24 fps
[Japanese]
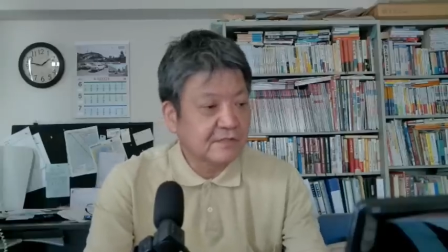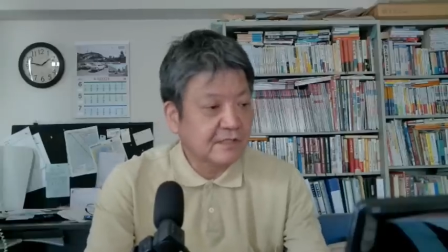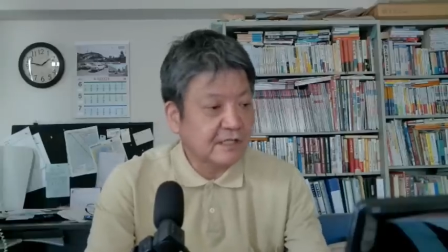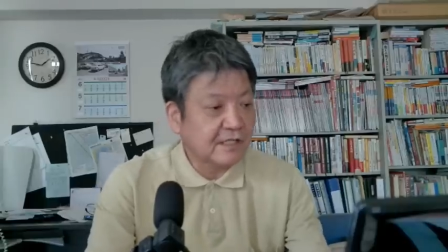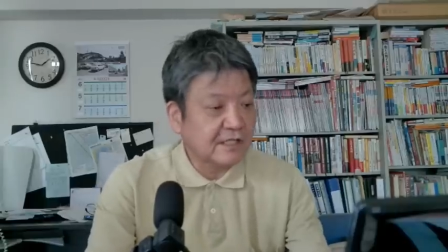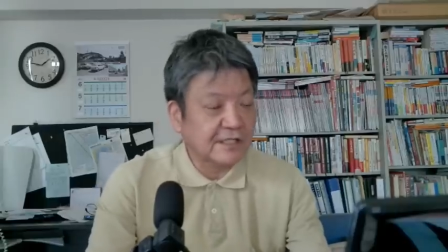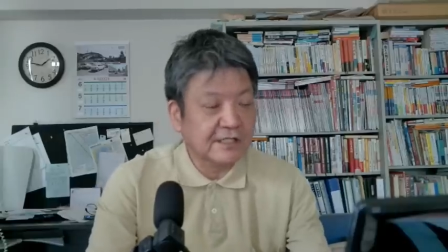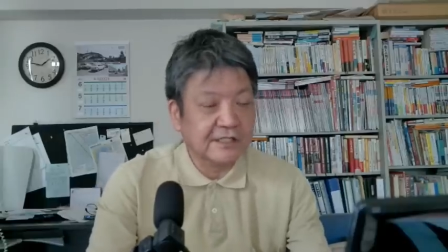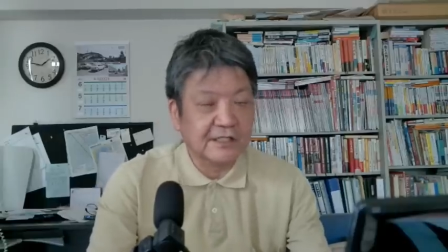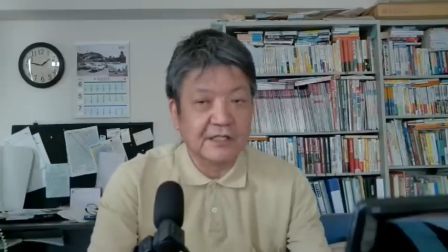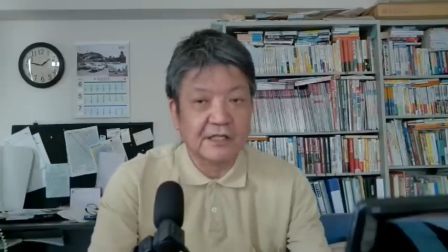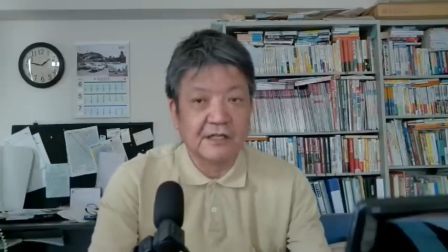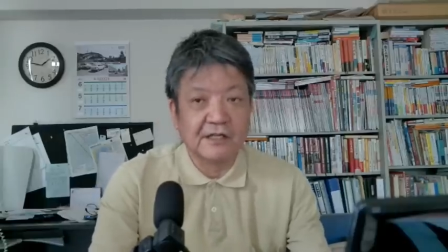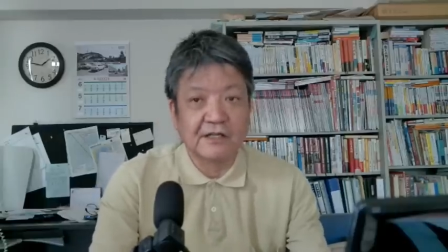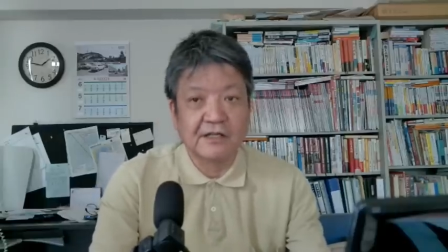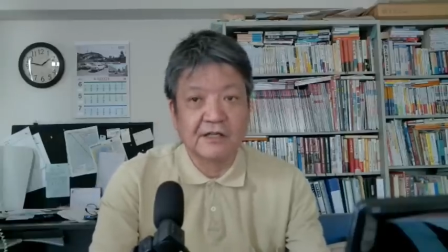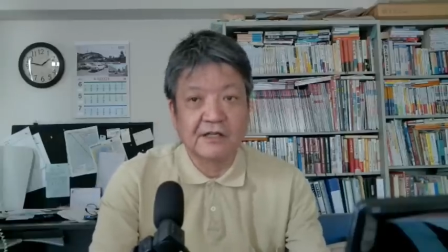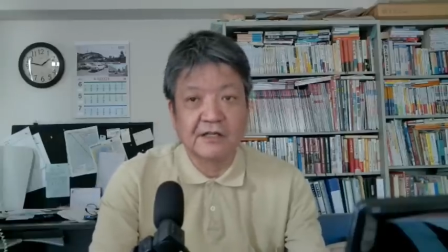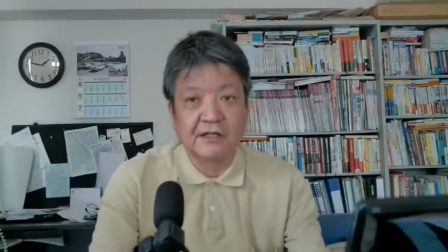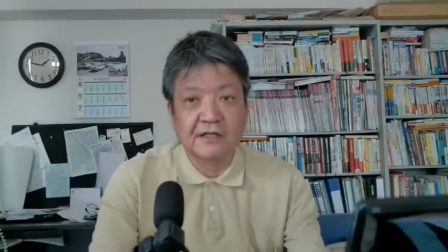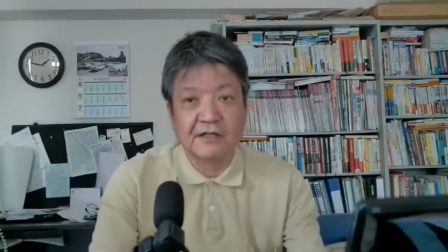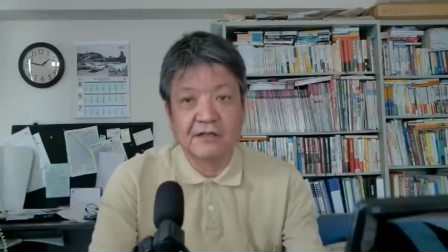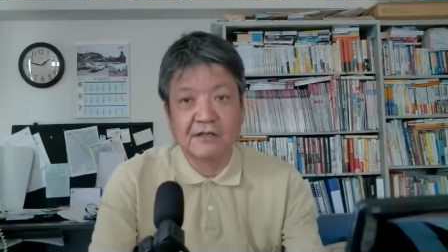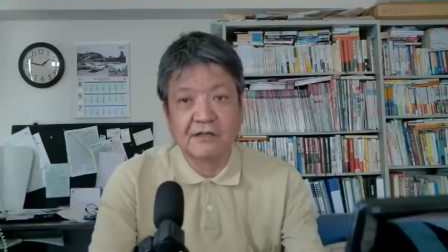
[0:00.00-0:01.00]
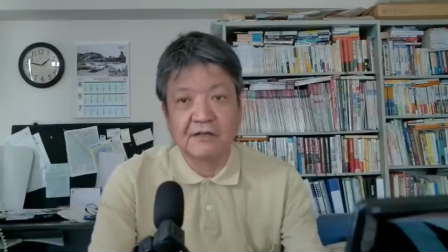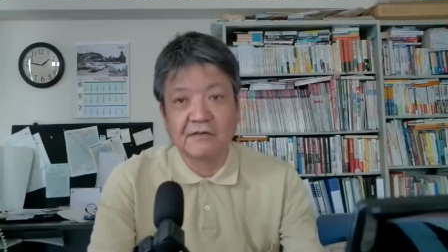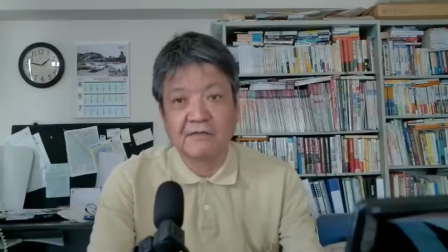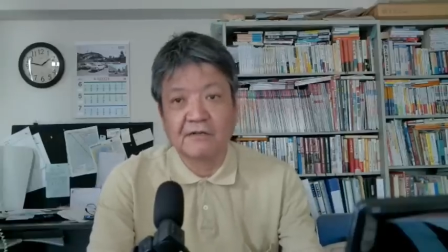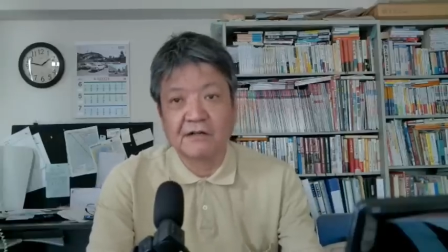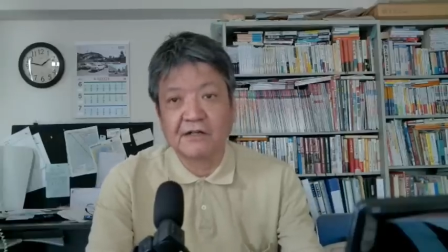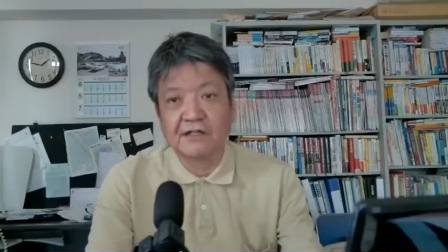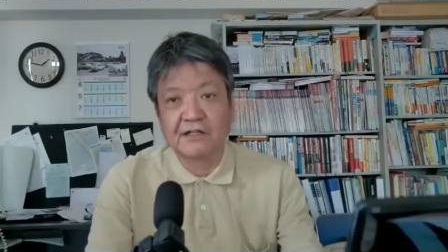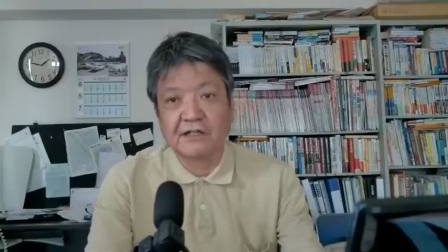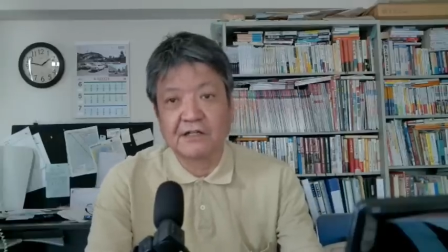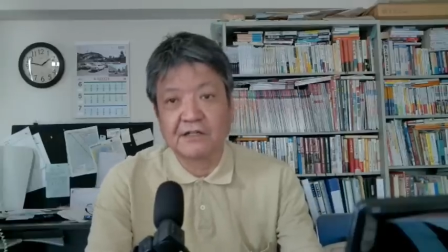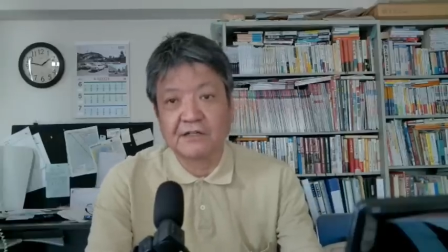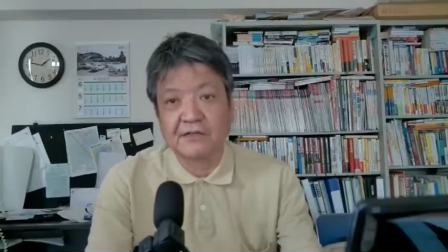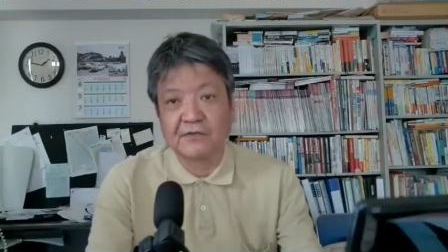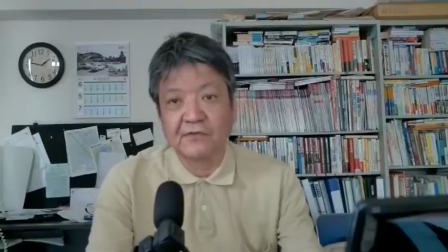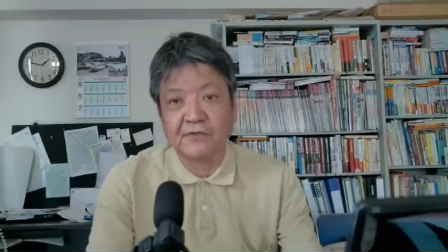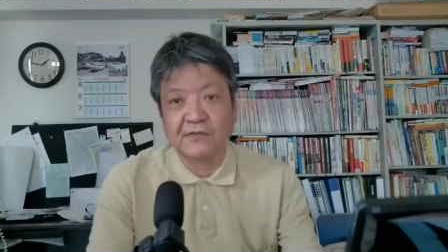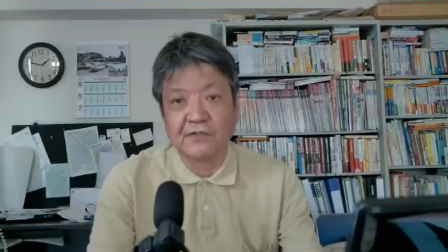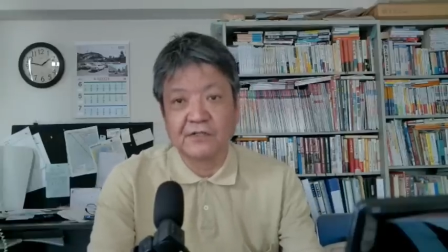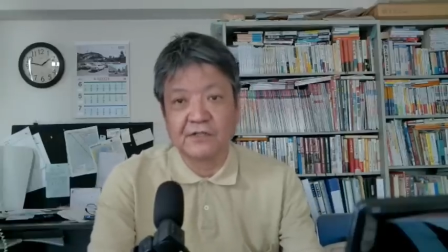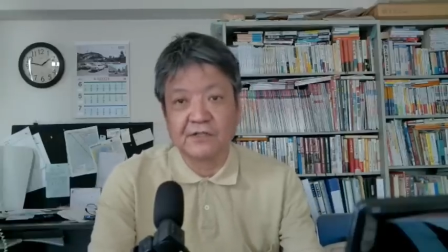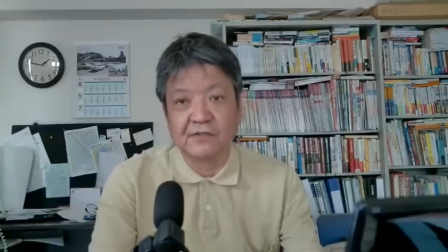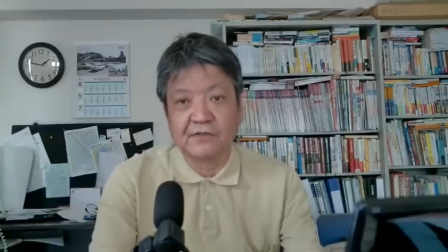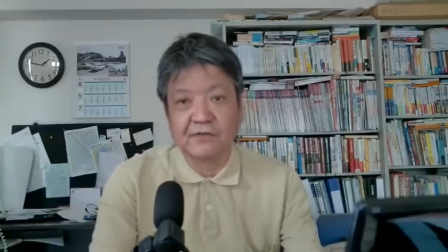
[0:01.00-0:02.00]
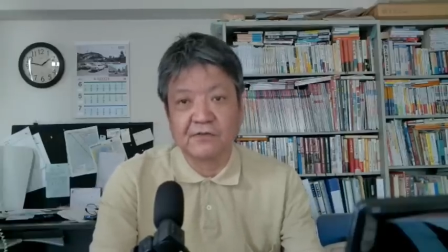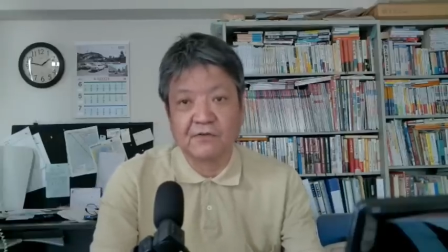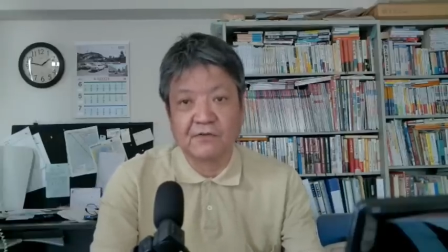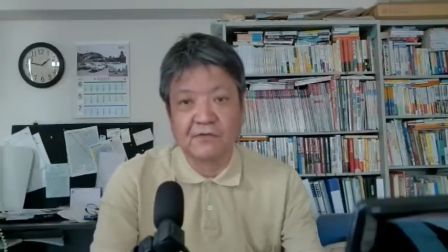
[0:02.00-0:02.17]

晴れて、えー、我ら日本人